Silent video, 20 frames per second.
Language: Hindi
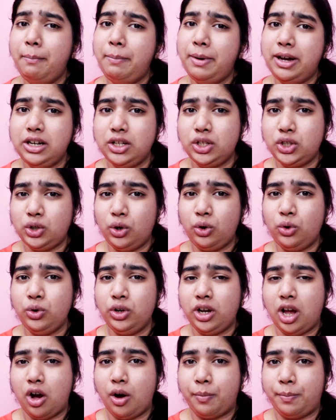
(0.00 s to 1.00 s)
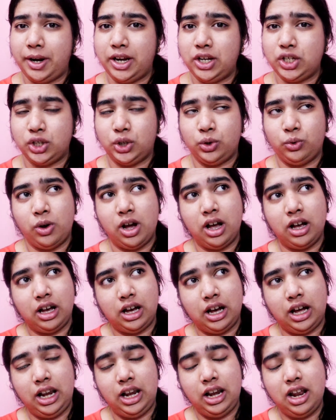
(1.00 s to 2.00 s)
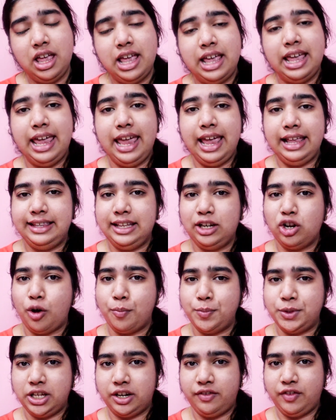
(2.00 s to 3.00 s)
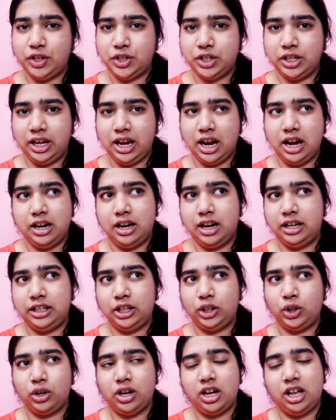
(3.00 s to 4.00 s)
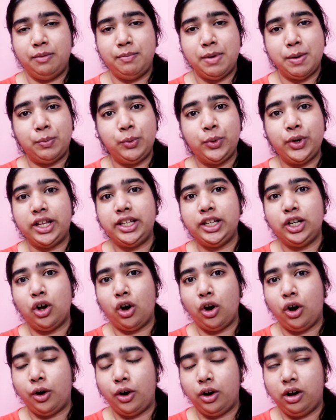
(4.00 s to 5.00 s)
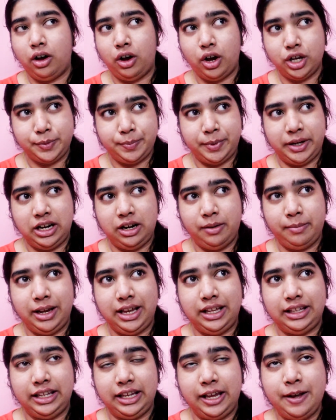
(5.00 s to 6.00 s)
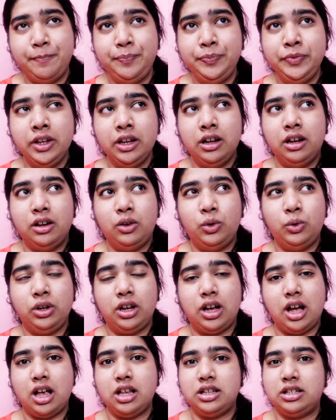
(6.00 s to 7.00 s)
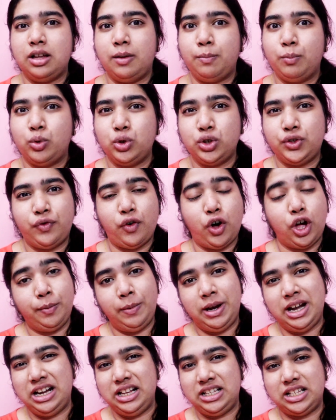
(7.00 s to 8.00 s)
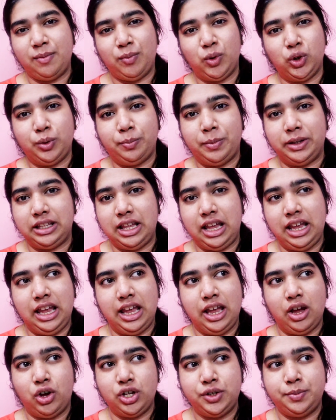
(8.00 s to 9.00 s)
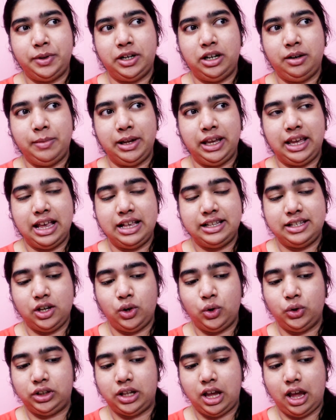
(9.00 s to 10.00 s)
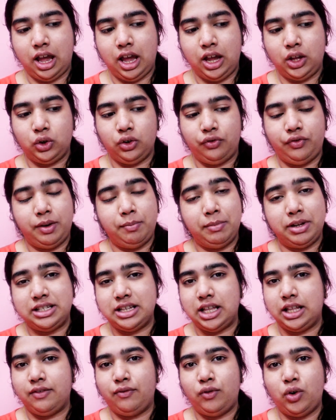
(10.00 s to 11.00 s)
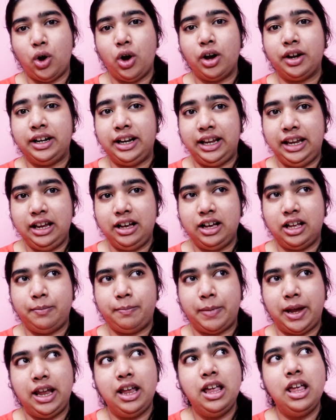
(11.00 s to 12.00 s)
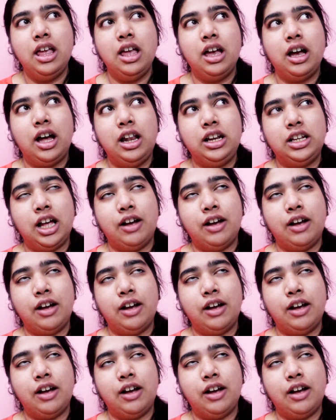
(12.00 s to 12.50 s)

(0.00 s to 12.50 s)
परसों उनका ऑपरेशन हुआ कल एक दिन ऑब्जर्वेशन के अंडर थे तो कल मैं पूरा दिन हॉस्पिटल में ही थी उनका सब कुछ फॉर्मेलिटीज़ आपको तो पता ही है हॉस्पिटल में कैसे होता है तो फिर मैं ज़्यादा व्लॉग नहीं कर पाई कल